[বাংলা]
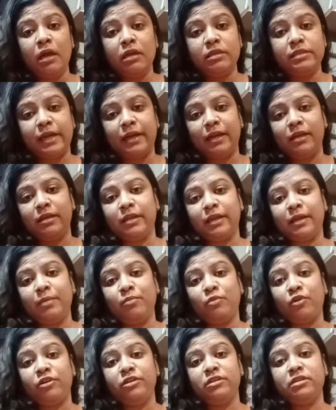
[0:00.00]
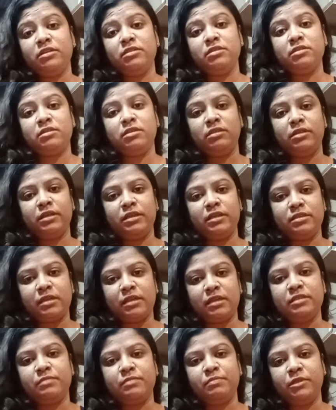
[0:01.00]
চ্যানেলটাকে মনিটাইজেশন থেকে
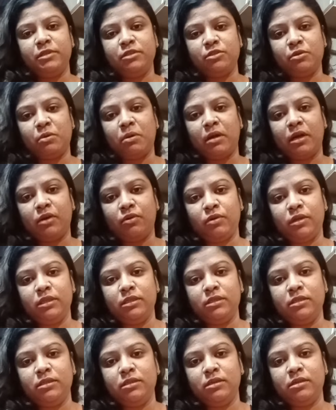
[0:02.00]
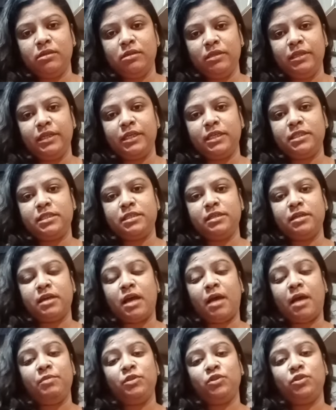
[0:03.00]
সাসপেন্ড করা হয় ঠিক আছে
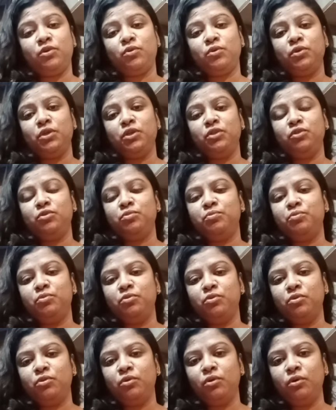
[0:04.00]
আমি তখন কিন্তু পুরো